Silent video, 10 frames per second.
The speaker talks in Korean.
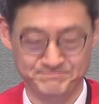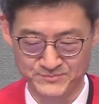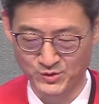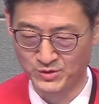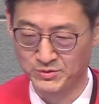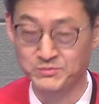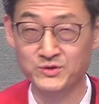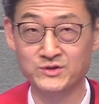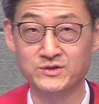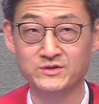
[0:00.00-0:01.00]
오늘
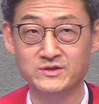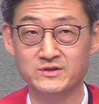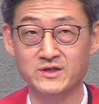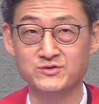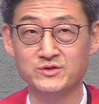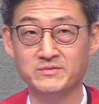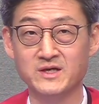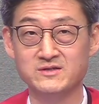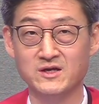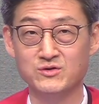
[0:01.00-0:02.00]
본문은
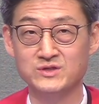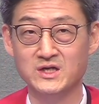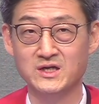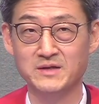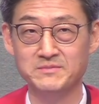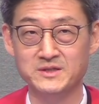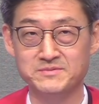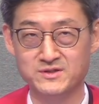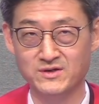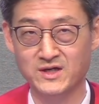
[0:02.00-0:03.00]
예수님께서 예루살렘
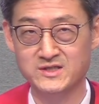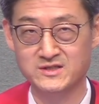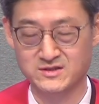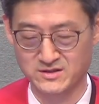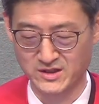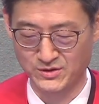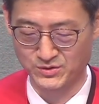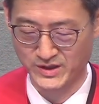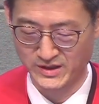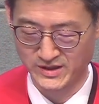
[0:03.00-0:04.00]
입성하시는
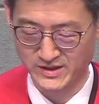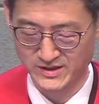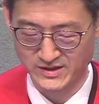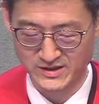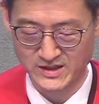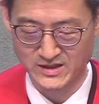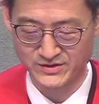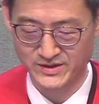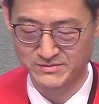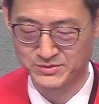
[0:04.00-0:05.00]
내용에 어,
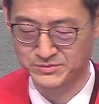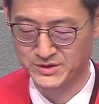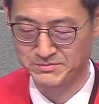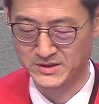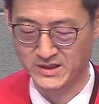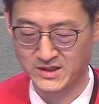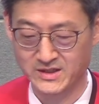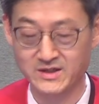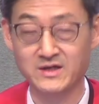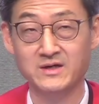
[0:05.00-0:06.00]
관련된 부분입니다.
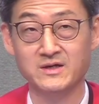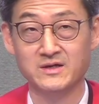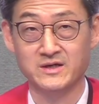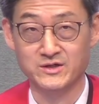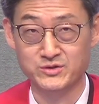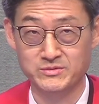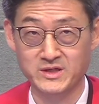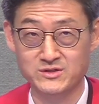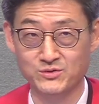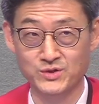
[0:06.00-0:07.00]

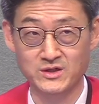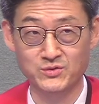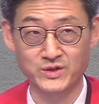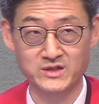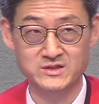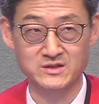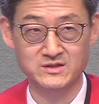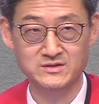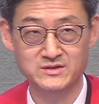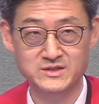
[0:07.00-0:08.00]
예수님께서 우리를
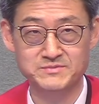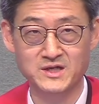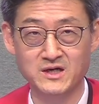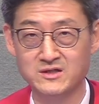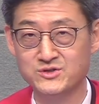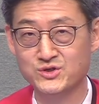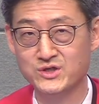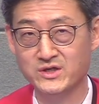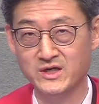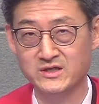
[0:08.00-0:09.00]
위해서 십자가를
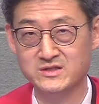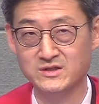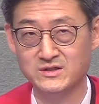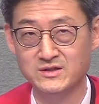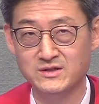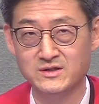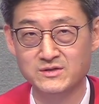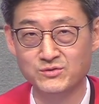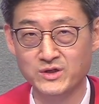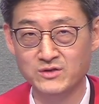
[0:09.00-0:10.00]
주시기 위해서
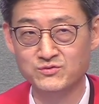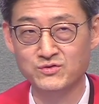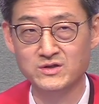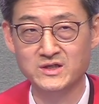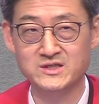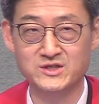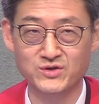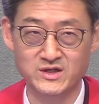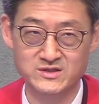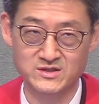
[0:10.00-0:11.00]
우리를
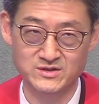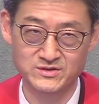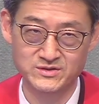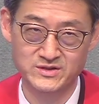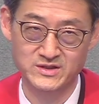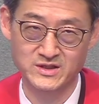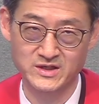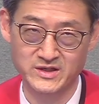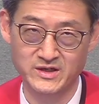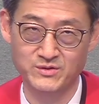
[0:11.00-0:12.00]
구원하시기 위해서 이
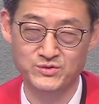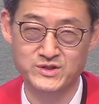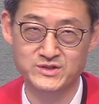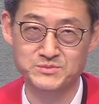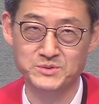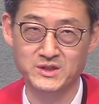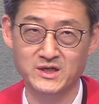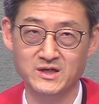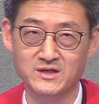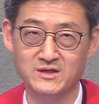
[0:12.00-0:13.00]
땅에
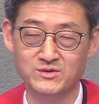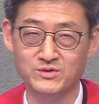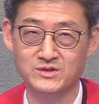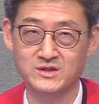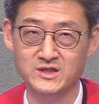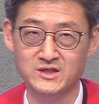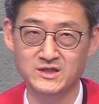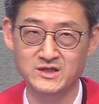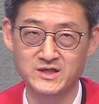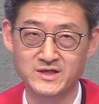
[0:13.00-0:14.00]
오셨습니다. 그리고 그 길을